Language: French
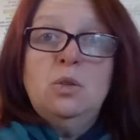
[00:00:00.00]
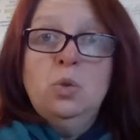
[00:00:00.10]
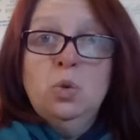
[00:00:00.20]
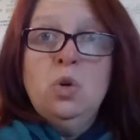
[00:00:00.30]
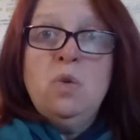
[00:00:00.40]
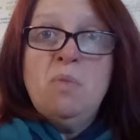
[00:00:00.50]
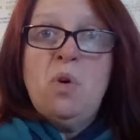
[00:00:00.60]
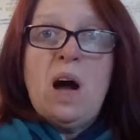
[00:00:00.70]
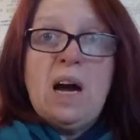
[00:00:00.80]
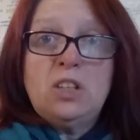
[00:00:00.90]
où le
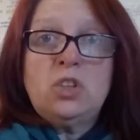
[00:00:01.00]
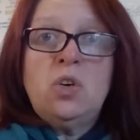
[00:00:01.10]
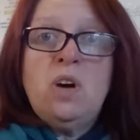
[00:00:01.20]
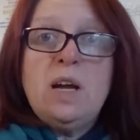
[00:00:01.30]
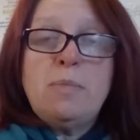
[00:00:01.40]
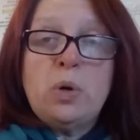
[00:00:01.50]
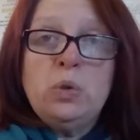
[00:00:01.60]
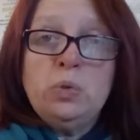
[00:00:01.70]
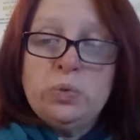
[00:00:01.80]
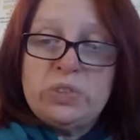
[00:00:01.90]
mot argent est
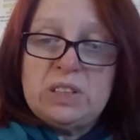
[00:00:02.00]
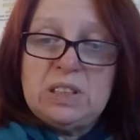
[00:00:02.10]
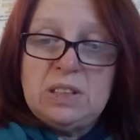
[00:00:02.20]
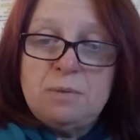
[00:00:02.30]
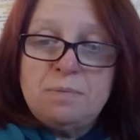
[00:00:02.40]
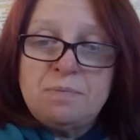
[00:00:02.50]
prononcé.